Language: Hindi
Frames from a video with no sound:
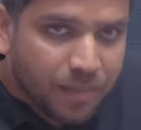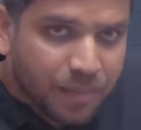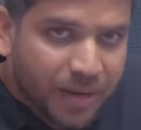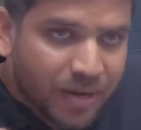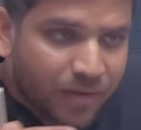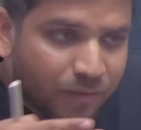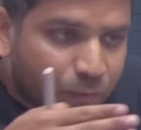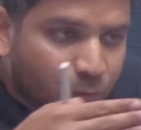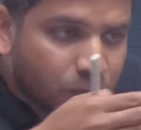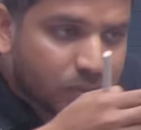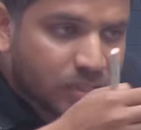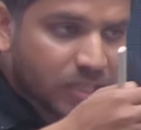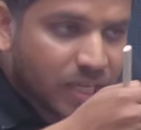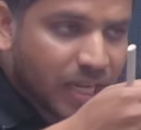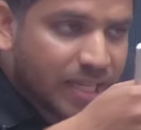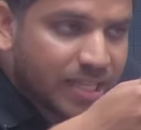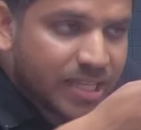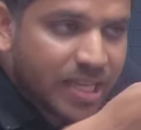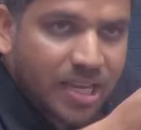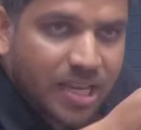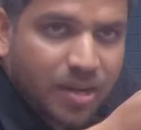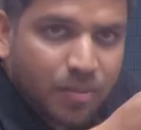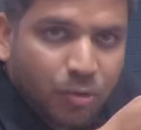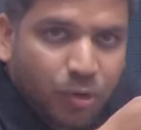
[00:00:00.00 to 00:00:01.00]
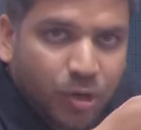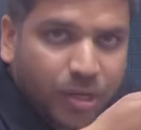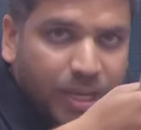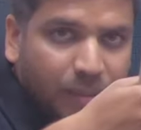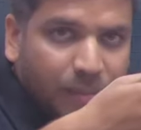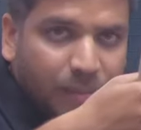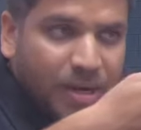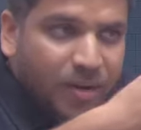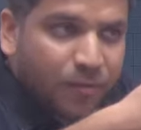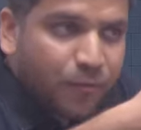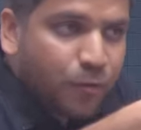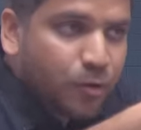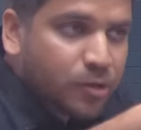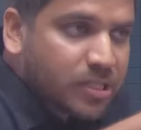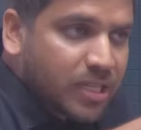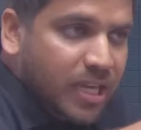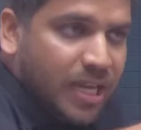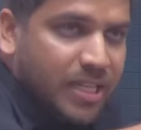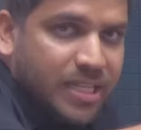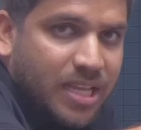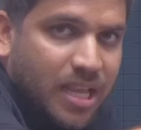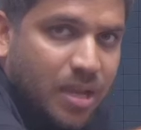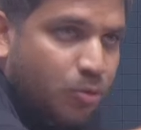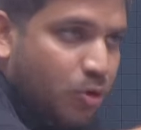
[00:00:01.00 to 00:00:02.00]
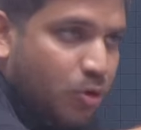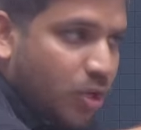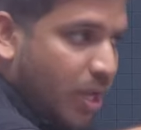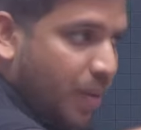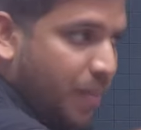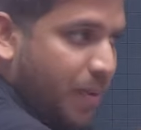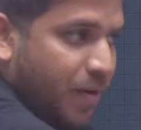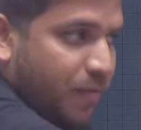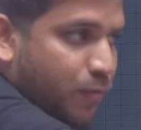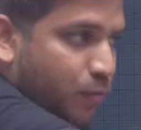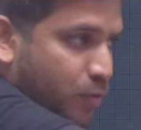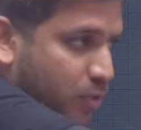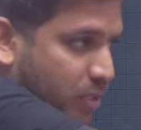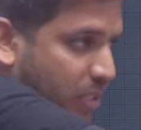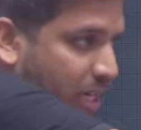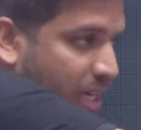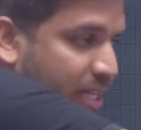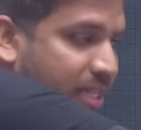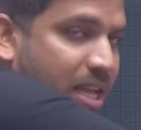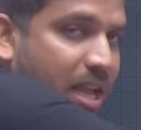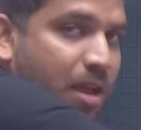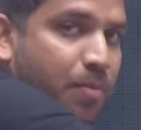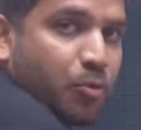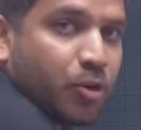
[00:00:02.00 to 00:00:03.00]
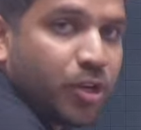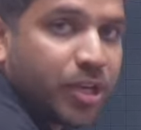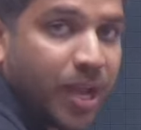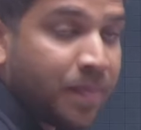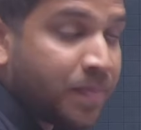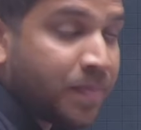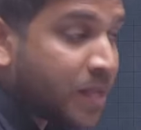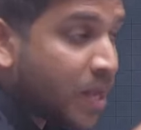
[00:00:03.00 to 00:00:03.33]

मैंने फोर्स लगा दिया ये मुड़ गया मैंने फोर्स लगा दिया ये मुड़ गया मैंने फोर्स लगा दिया ये मुड़ गया